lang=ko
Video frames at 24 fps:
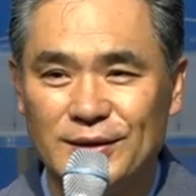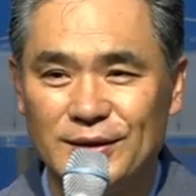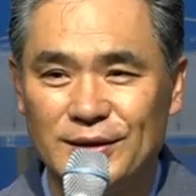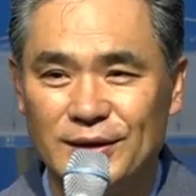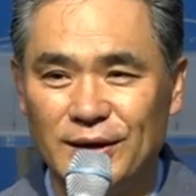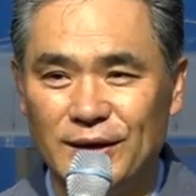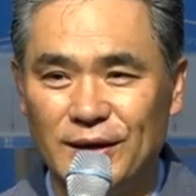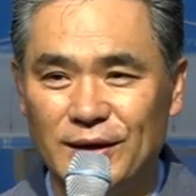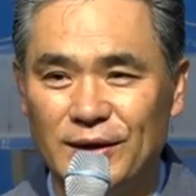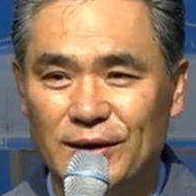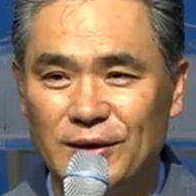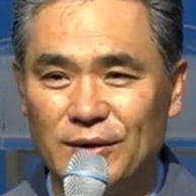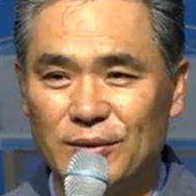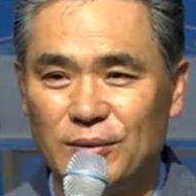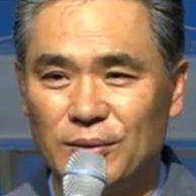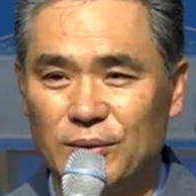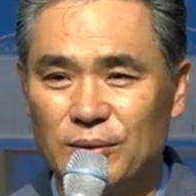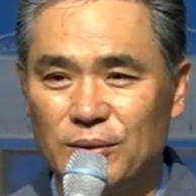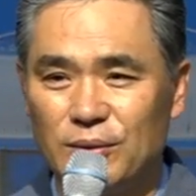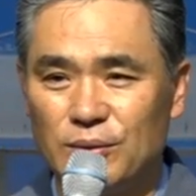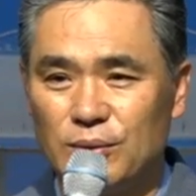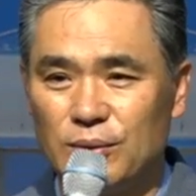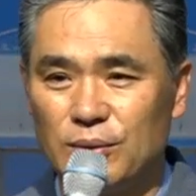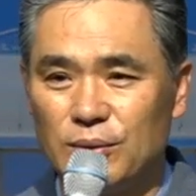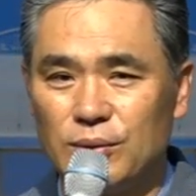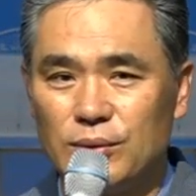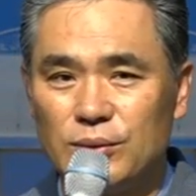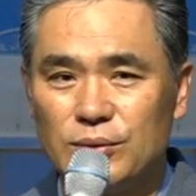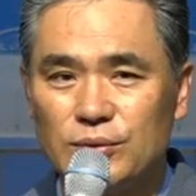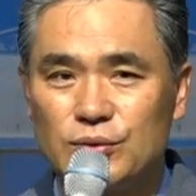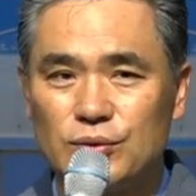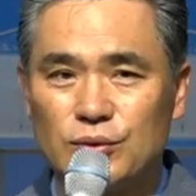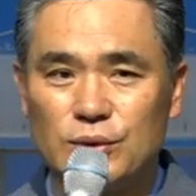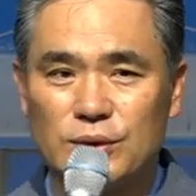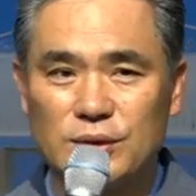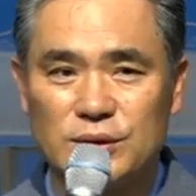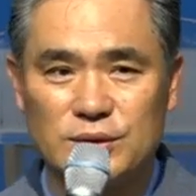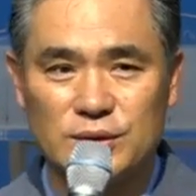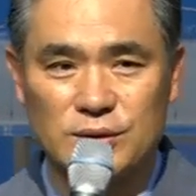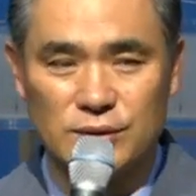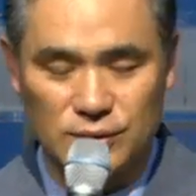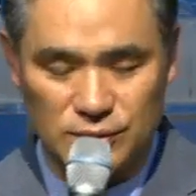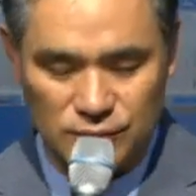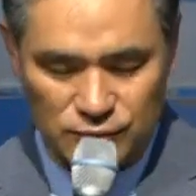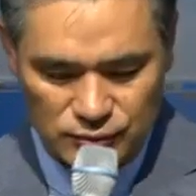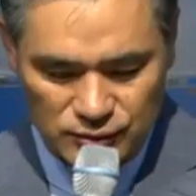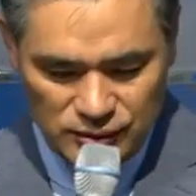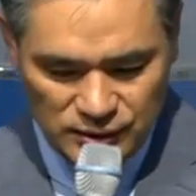예, 오늘도
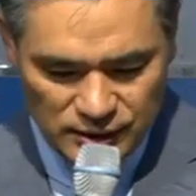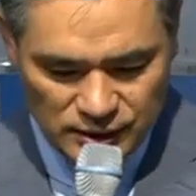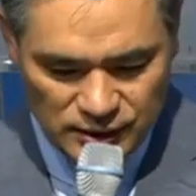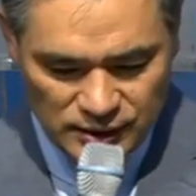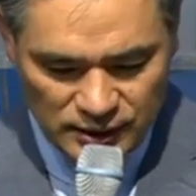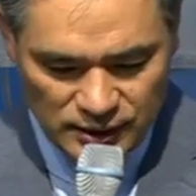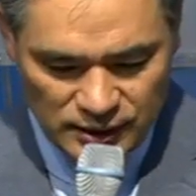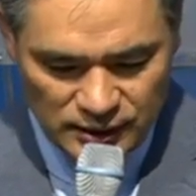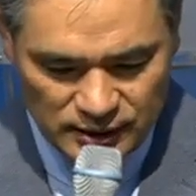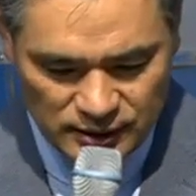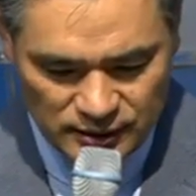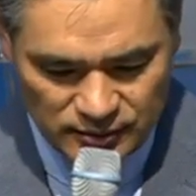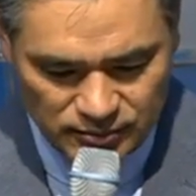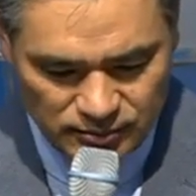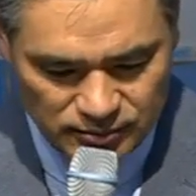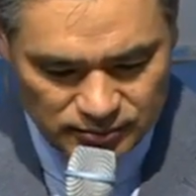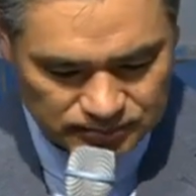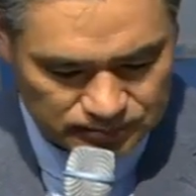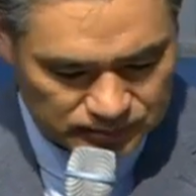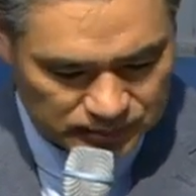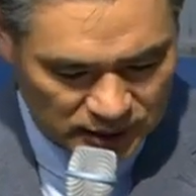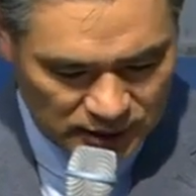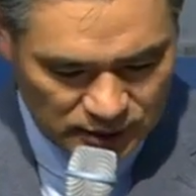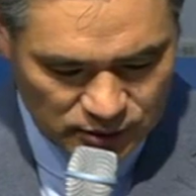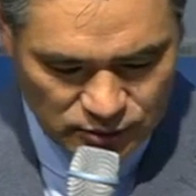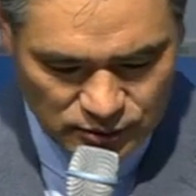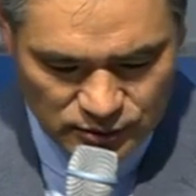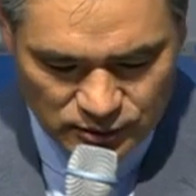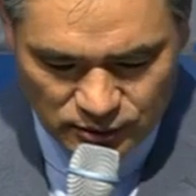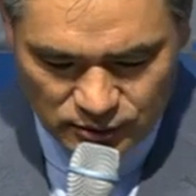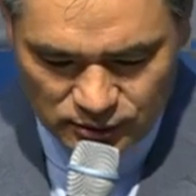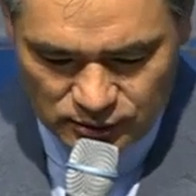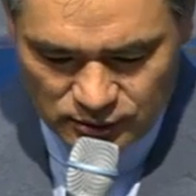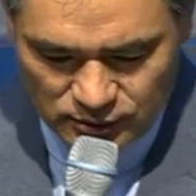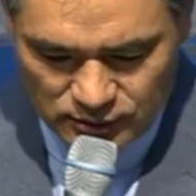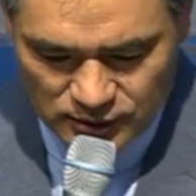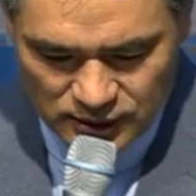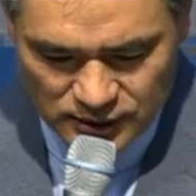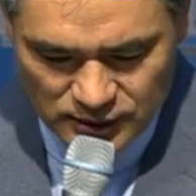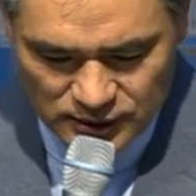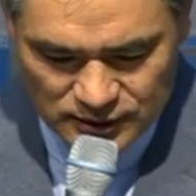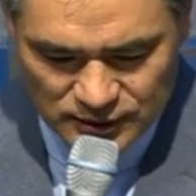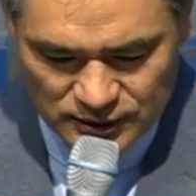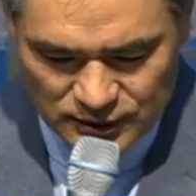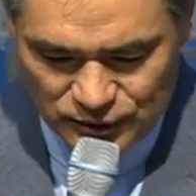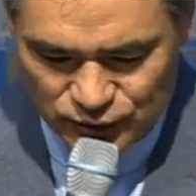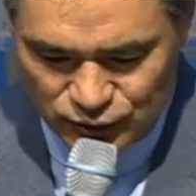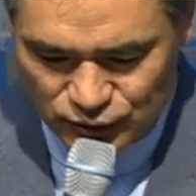주께서 우리에게 하루를
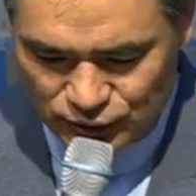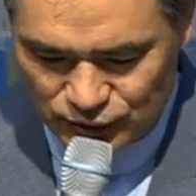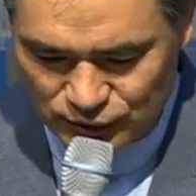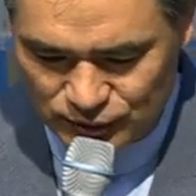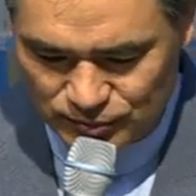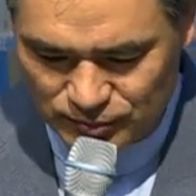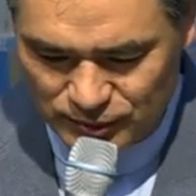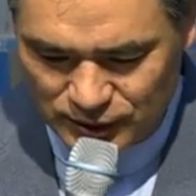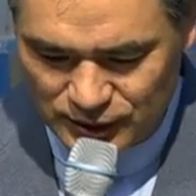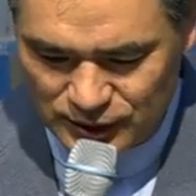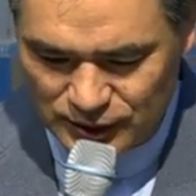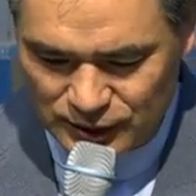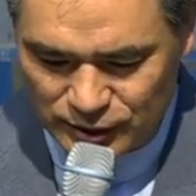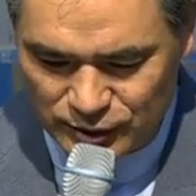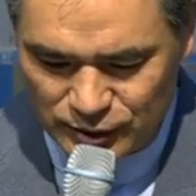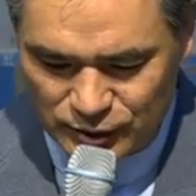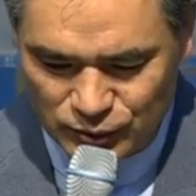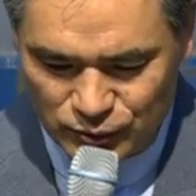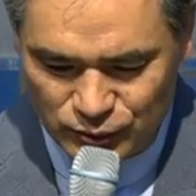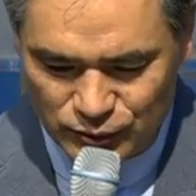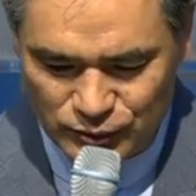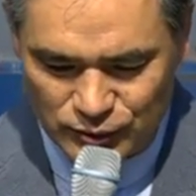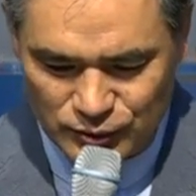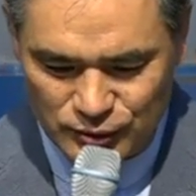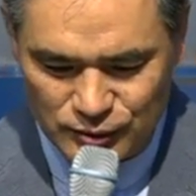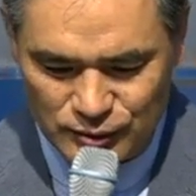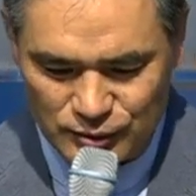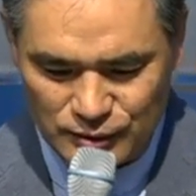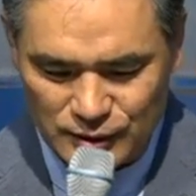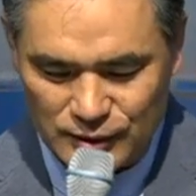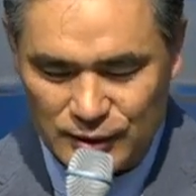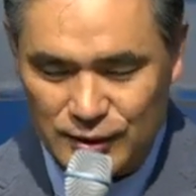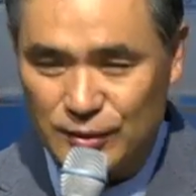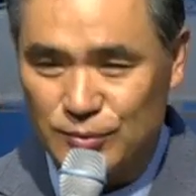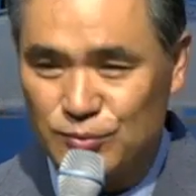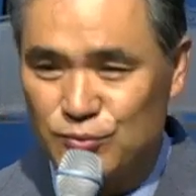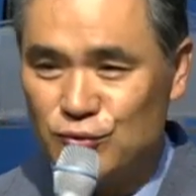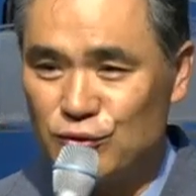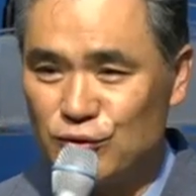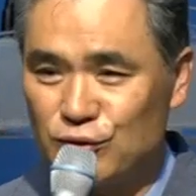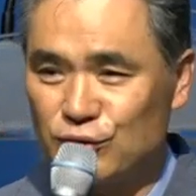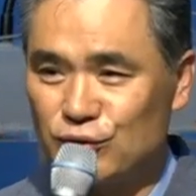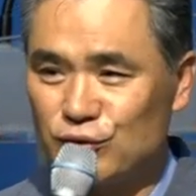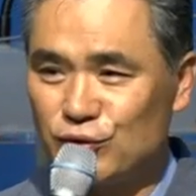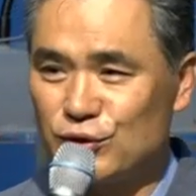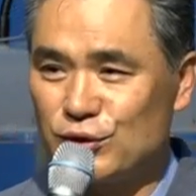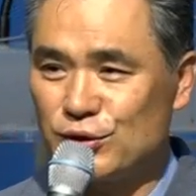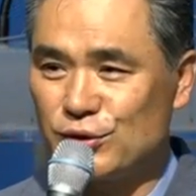넉넉하게 살 수 있는 만나와 꿀을
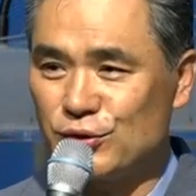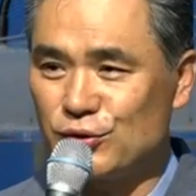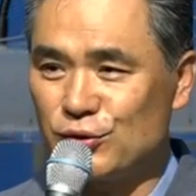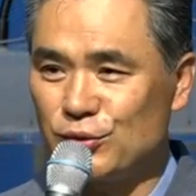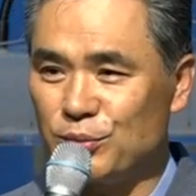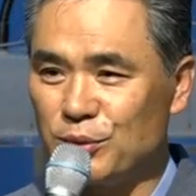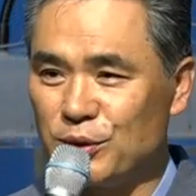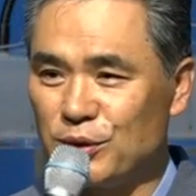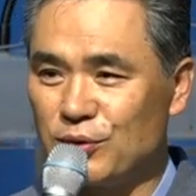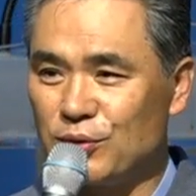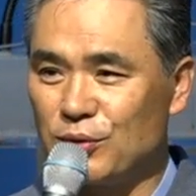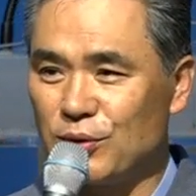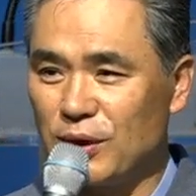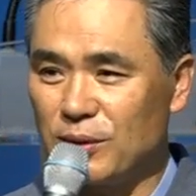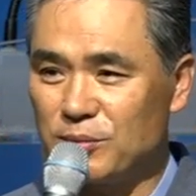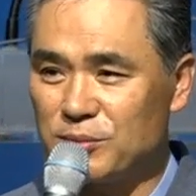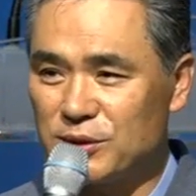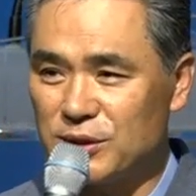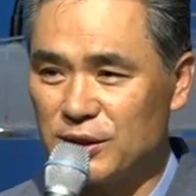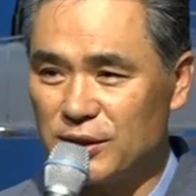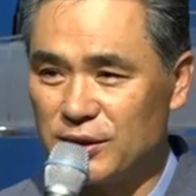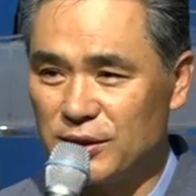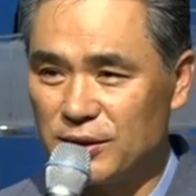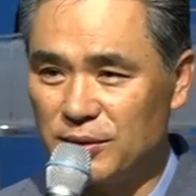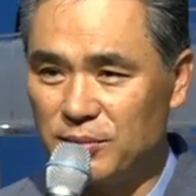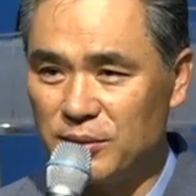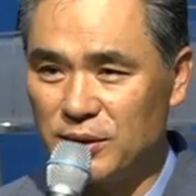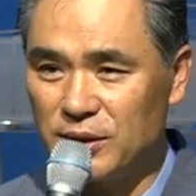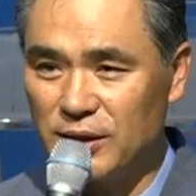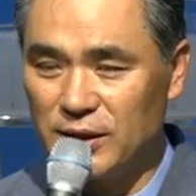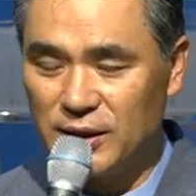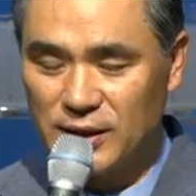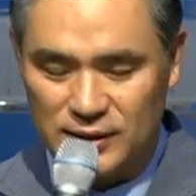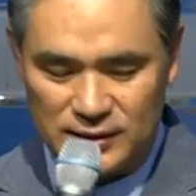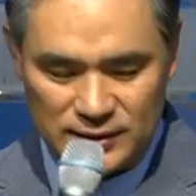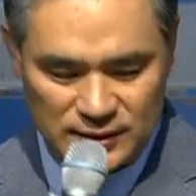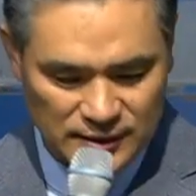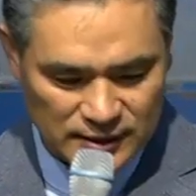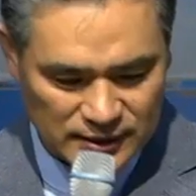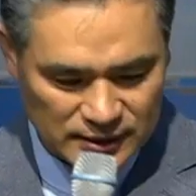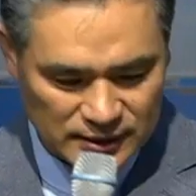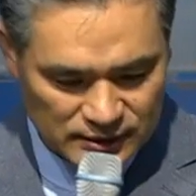부어주실 줄 믿고 감사드립니다.